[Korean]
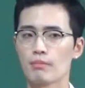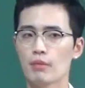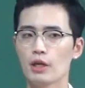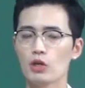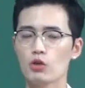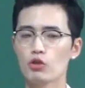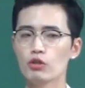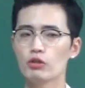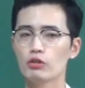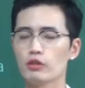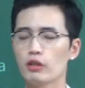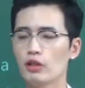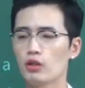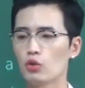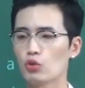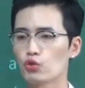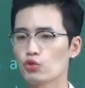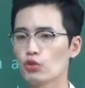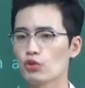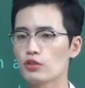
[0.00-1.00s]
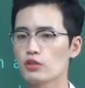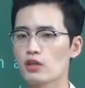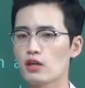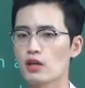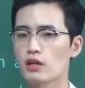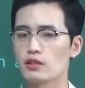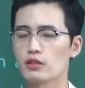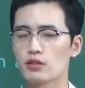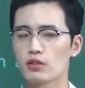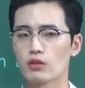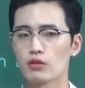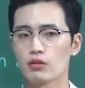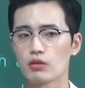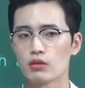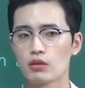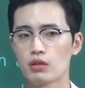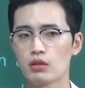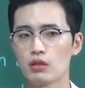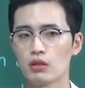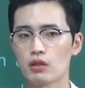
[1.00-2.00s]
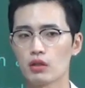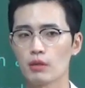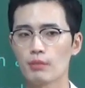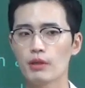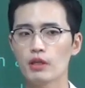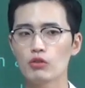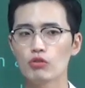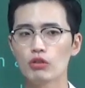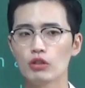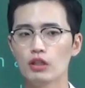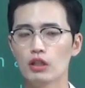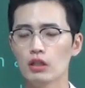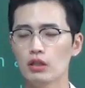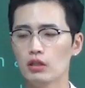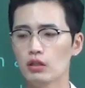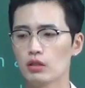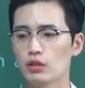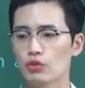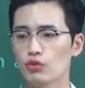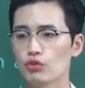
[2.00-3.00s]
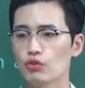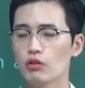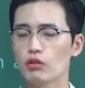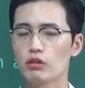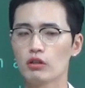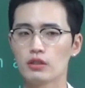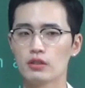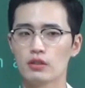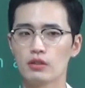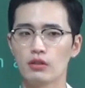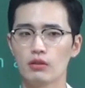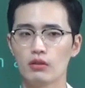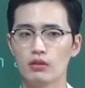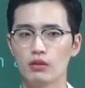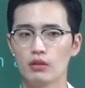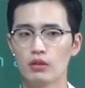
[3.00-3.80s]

펭귄을 데리고 수영장에 갔어. 그러니까 펭귄이 수영을 했어.